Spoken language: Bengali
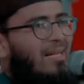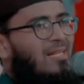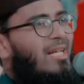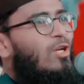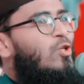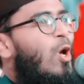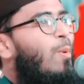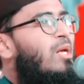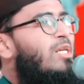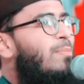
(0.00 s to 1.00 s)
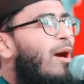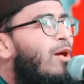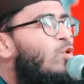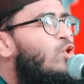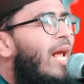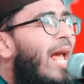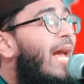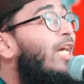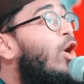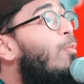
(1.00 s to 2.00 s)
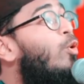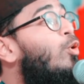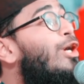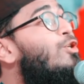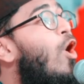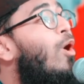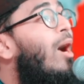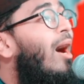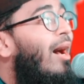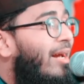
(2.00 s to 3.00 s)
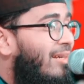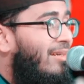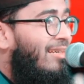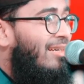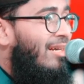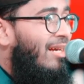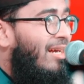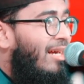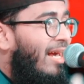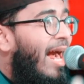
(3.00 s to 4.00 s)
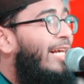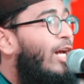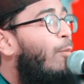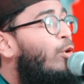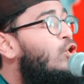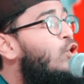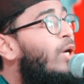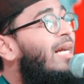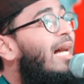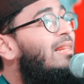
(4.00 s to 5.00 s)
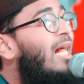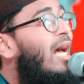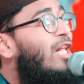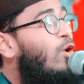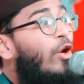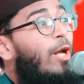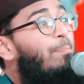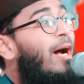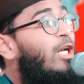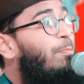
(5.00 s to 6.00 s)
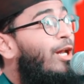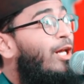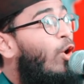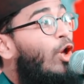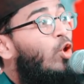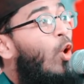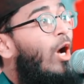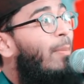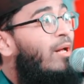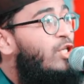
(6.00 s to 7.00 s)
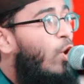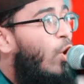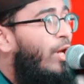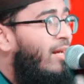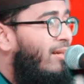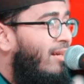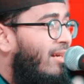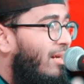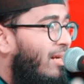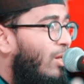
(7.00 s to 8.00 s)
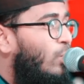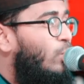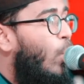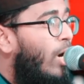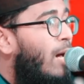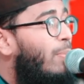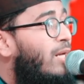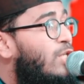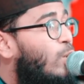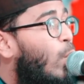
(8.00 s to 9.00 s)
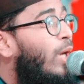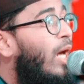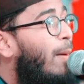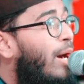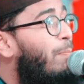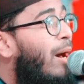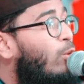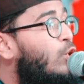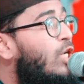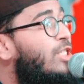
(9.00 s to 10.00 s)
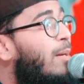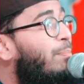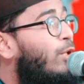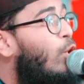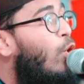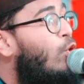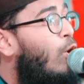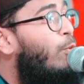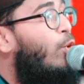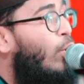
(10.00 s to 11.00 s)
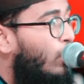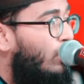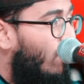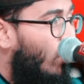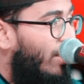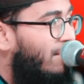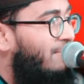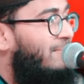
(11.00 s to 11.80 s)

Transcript: আজকাল সমাজের মানুষ একে অপরকে ঠকায় একে অপরের সঙ্গে গাদ্দারি করে বাটপালি করে ধোকাবাজি করে ধোকাবাজি করে আবার মানুষের সামনে গৌরব করে কথা বলে